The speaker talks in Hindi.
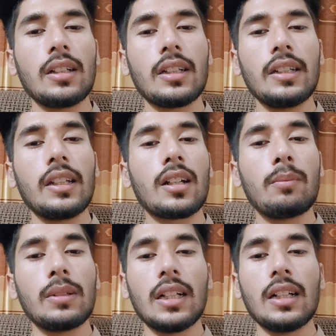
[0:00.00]
बात क्लियर
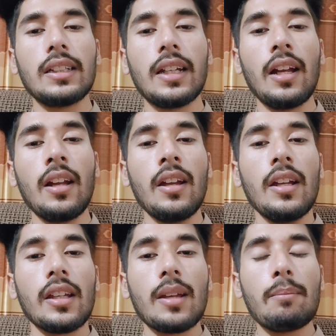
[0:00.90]
कट बता दी है
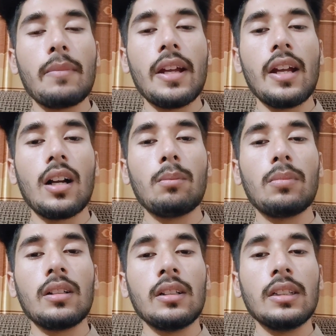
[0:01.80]
कि मैं अब